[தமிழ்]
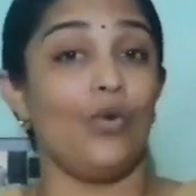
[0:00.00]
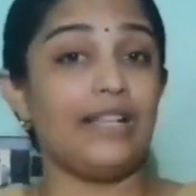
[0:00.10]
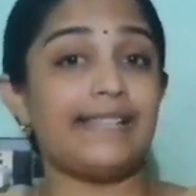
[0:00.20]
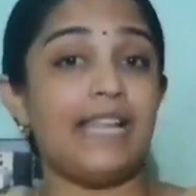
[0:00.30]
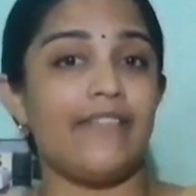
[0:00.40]

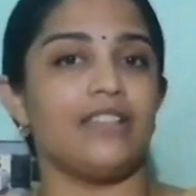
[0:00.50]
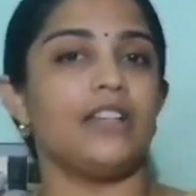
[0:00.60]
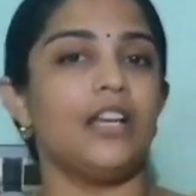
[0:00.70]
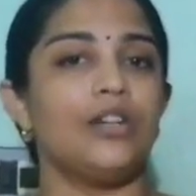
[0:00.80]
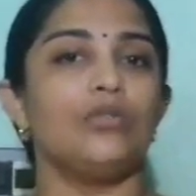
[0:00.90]
ஒன்ஸ் நான்
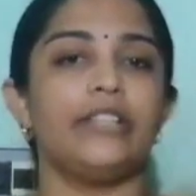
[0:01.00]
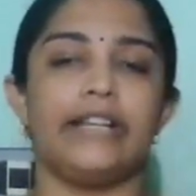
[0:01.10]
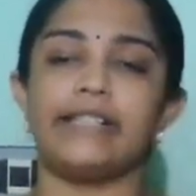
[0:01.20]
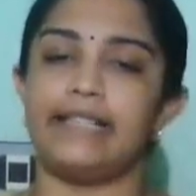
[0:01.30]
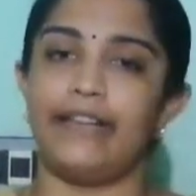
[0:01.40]
வச்சேன்னா டூ த்ரீ
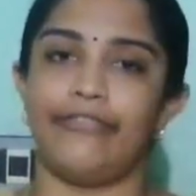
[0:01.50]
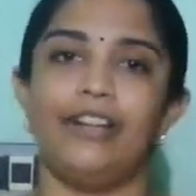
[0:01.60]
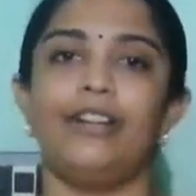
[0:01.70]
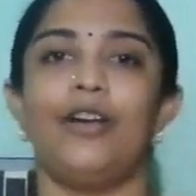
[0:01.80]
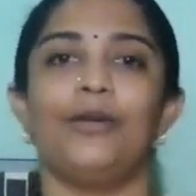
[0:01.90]
டேஸ்
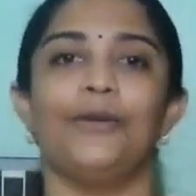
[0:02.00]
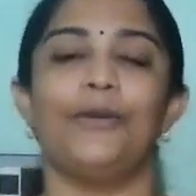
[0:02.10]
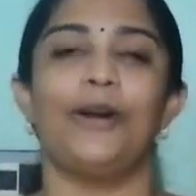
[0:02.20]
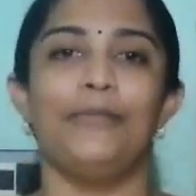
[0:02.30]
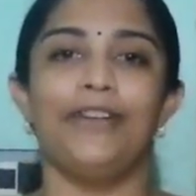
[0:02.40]
டெஃபினட்டாக
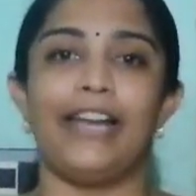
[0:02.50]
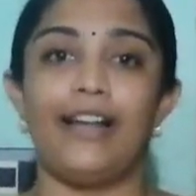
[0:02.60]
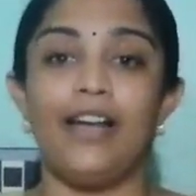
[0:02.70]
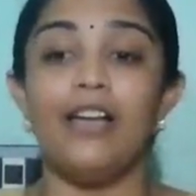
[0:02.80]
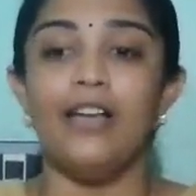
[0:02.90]
இருக்கும் குழம்பு
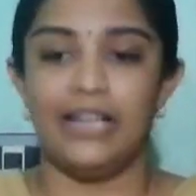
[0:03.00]
ஏன்னா